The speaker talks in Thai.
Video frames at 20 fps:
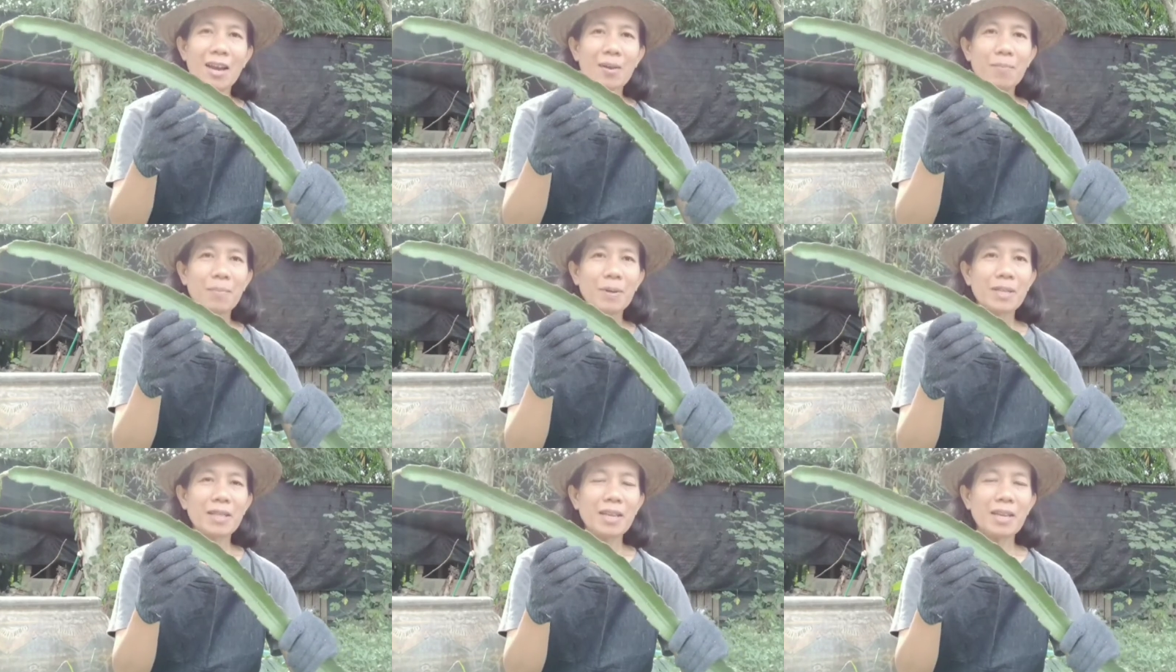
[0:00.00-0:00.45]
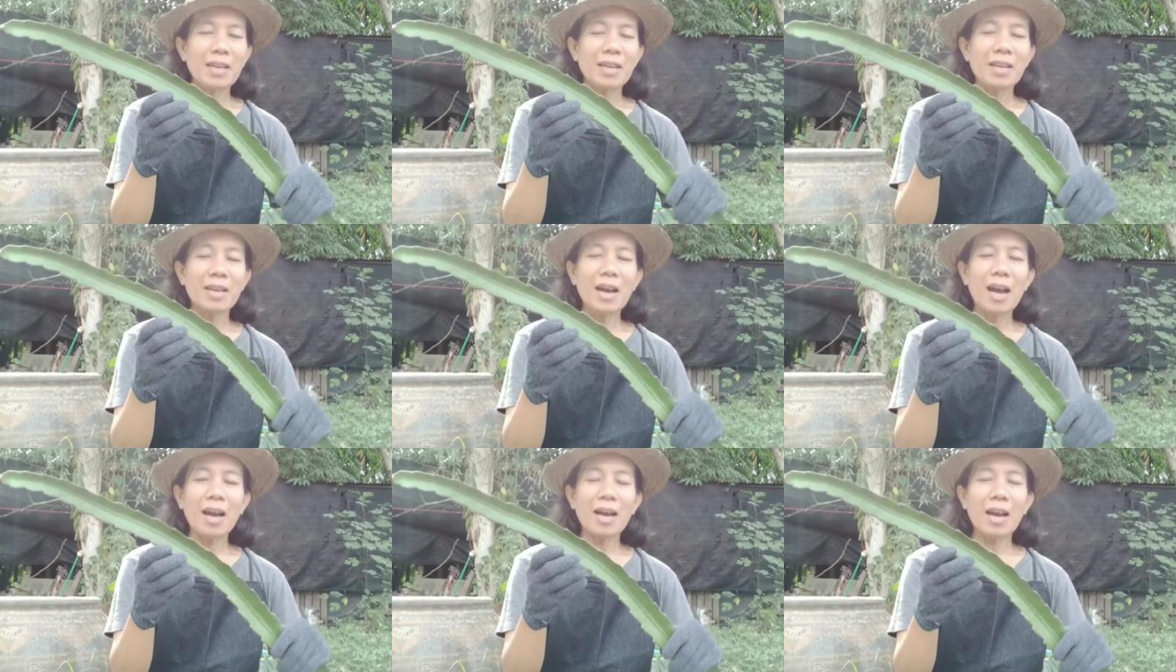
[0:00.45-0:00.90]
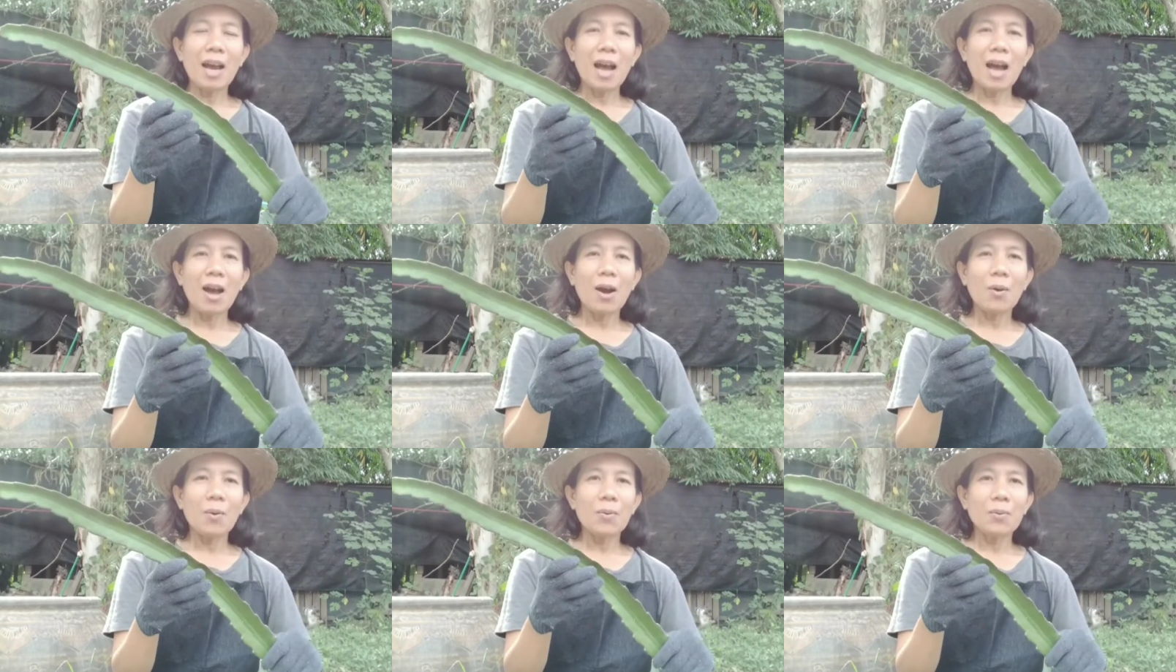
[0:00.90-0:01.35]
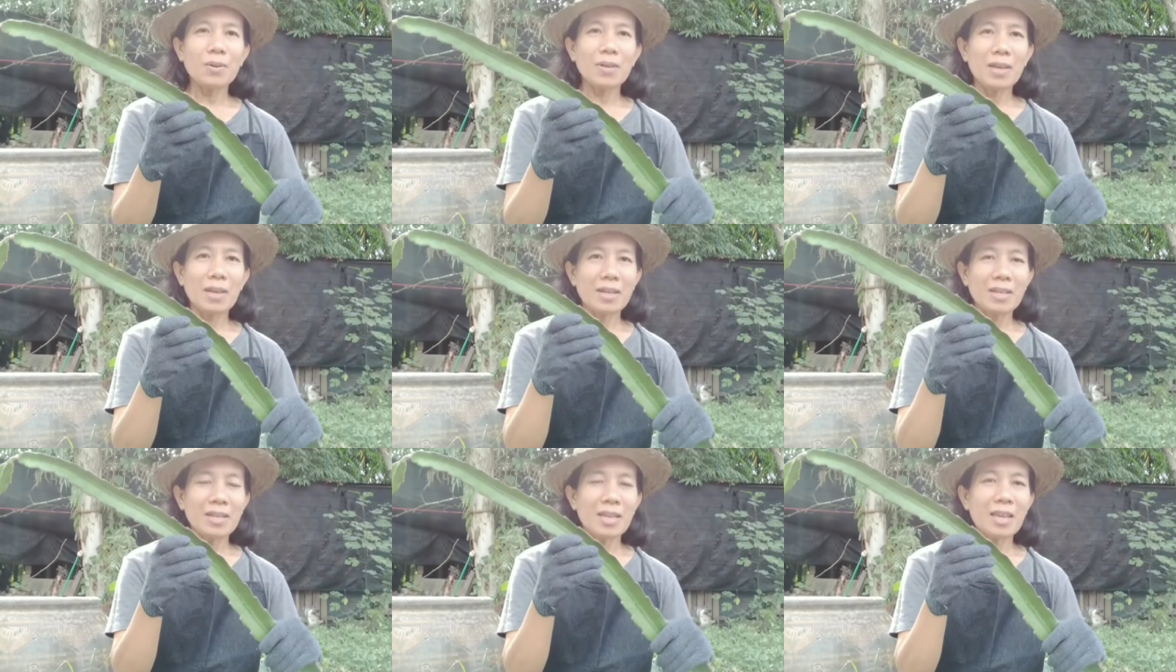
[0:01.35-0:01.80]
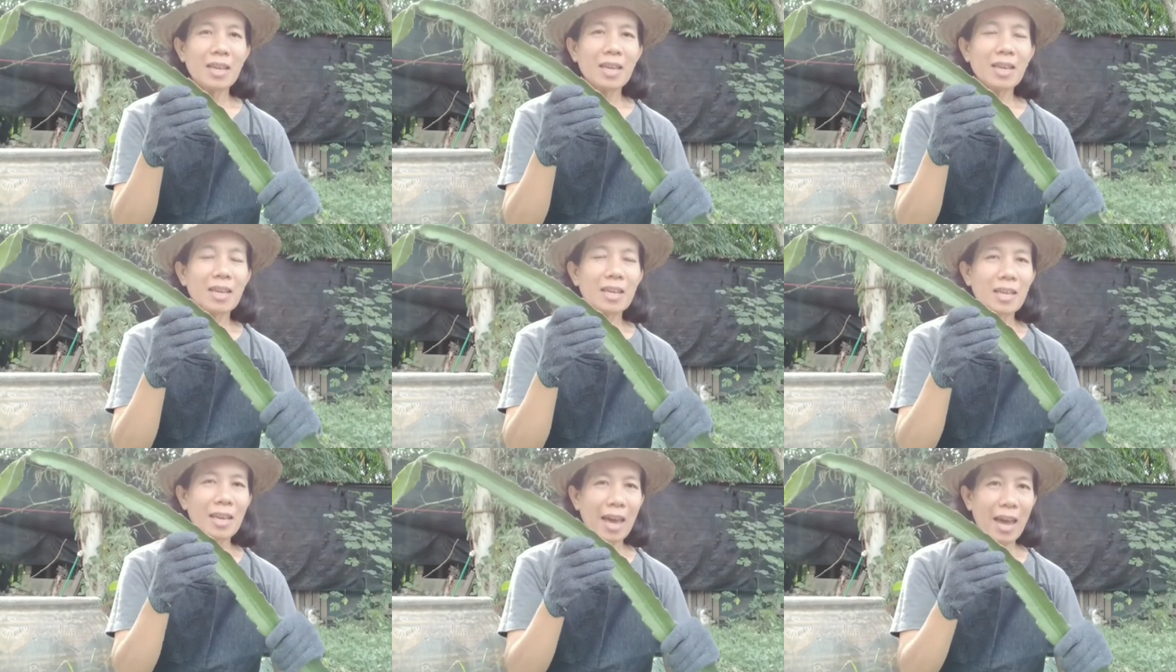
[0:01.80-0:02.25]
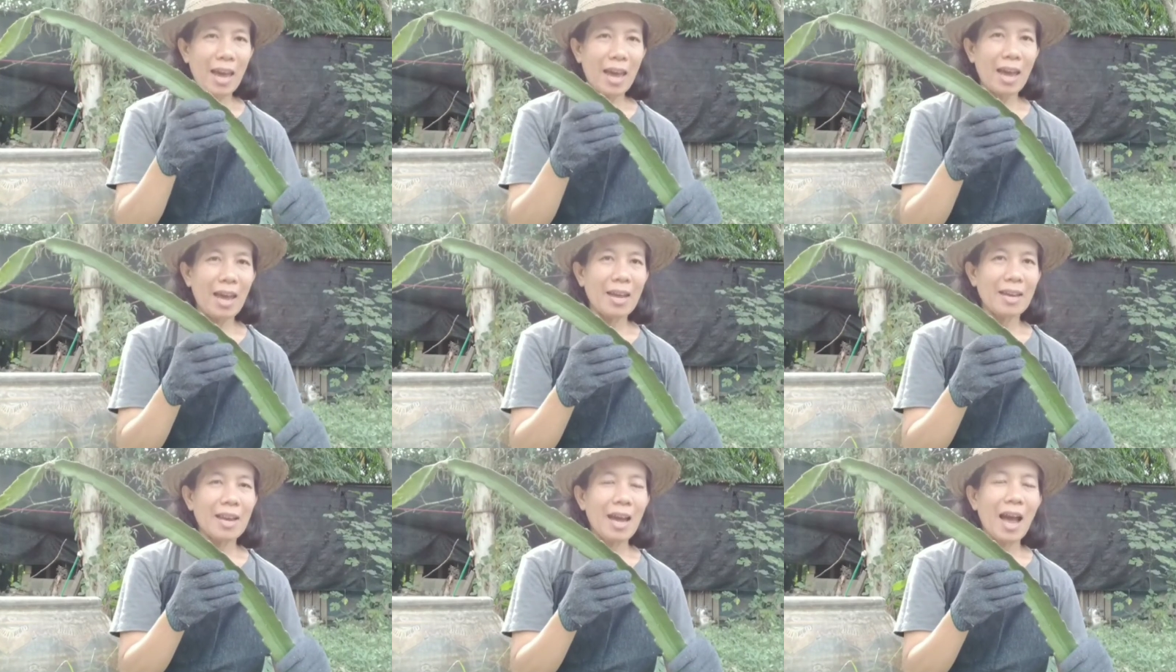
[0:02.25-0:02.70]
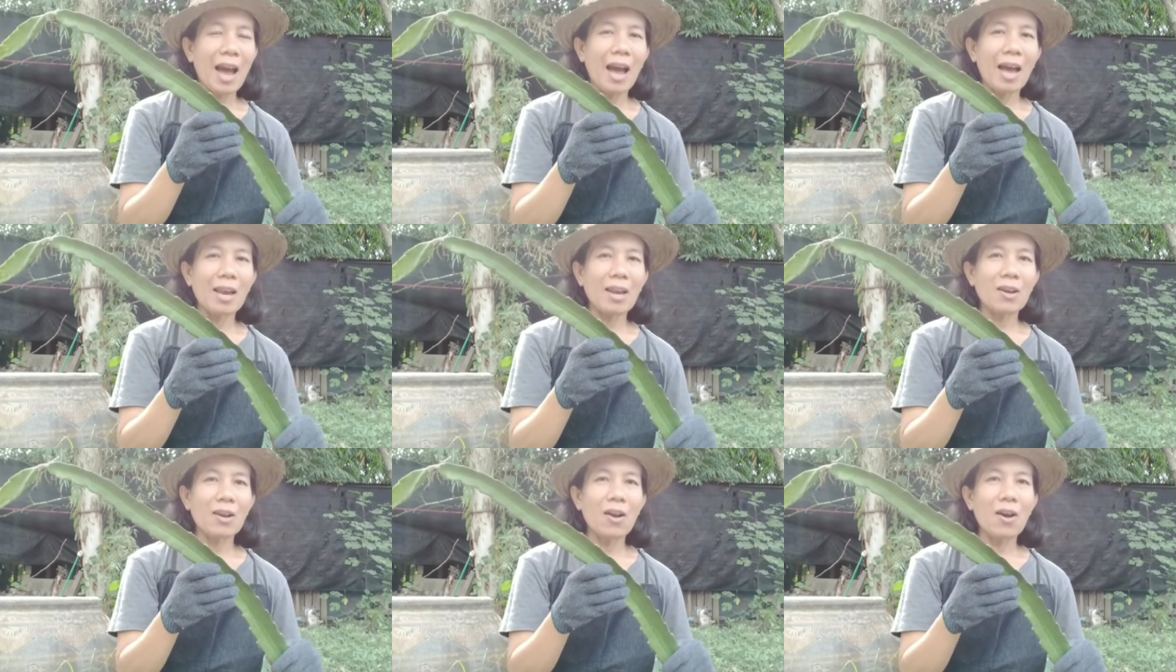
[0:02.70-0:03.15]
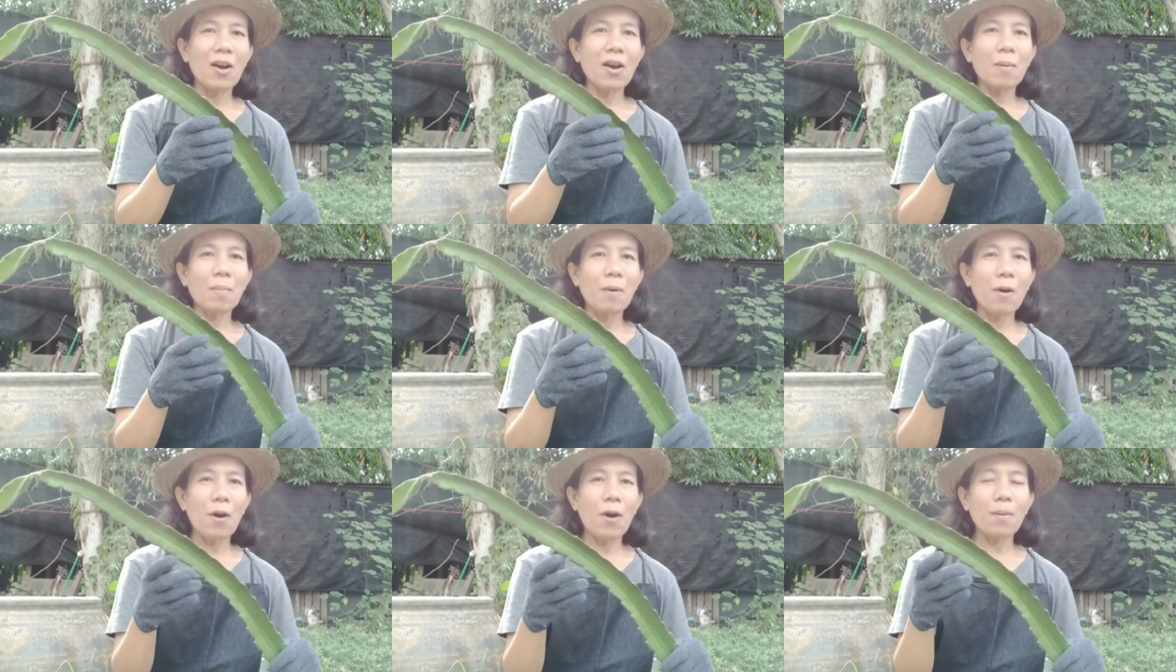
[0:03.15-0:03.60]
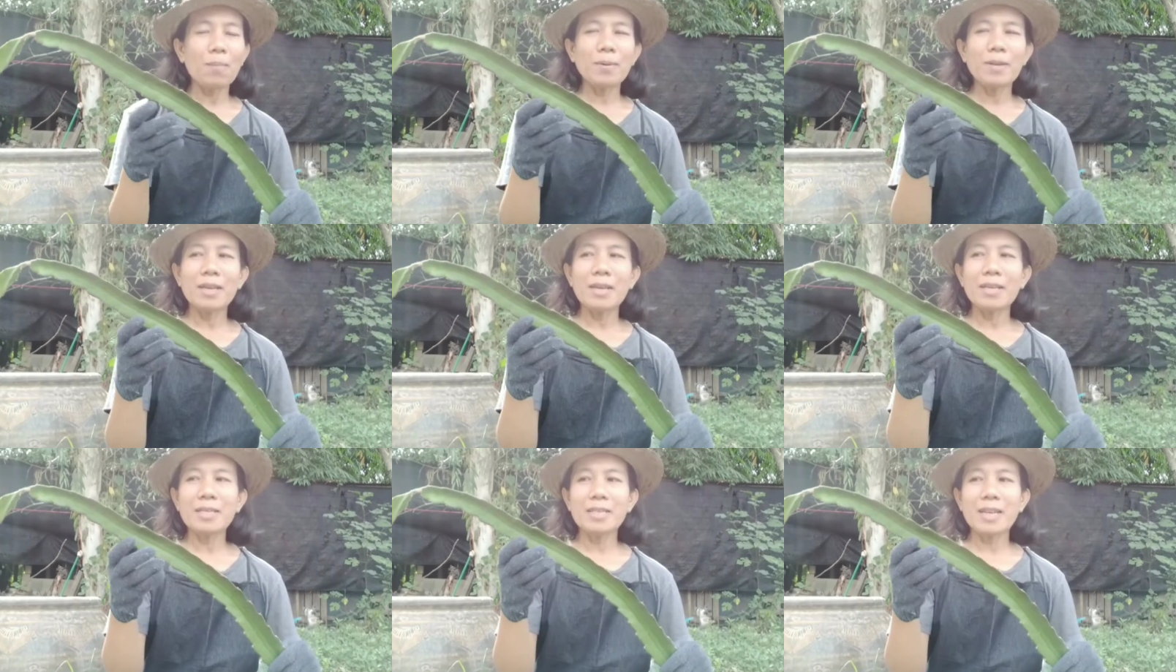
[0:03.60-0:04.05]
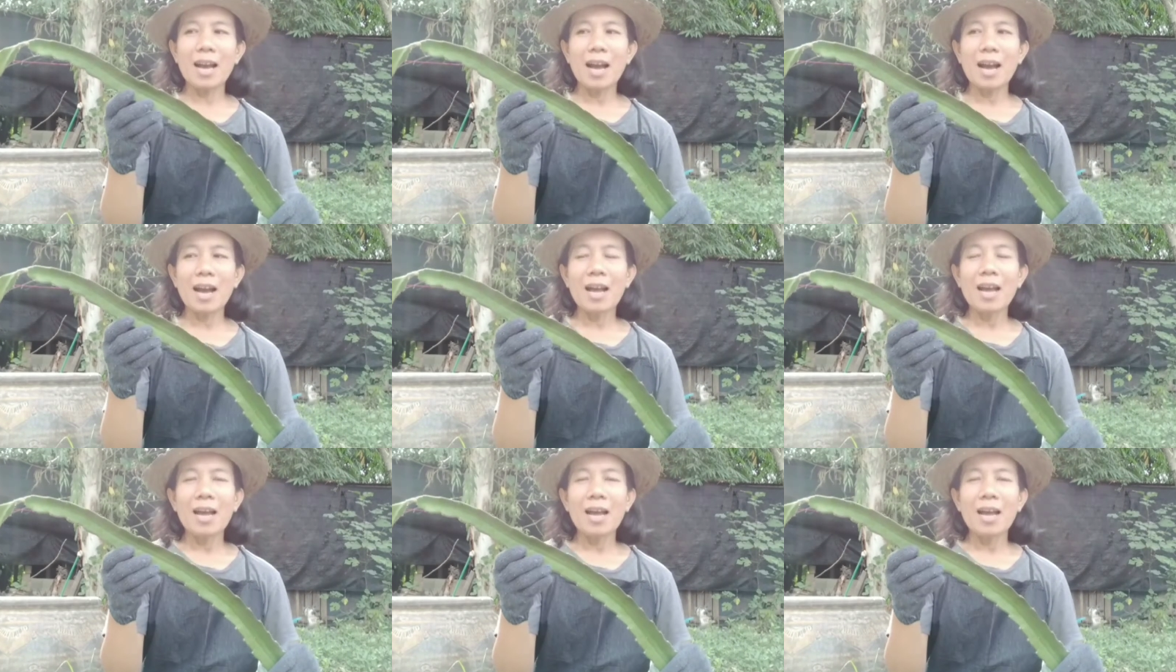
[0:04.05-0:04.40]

พี่ตีเลือกเอากิ่งที่แก่นะคะ แล้วก็พร้อมที่จะ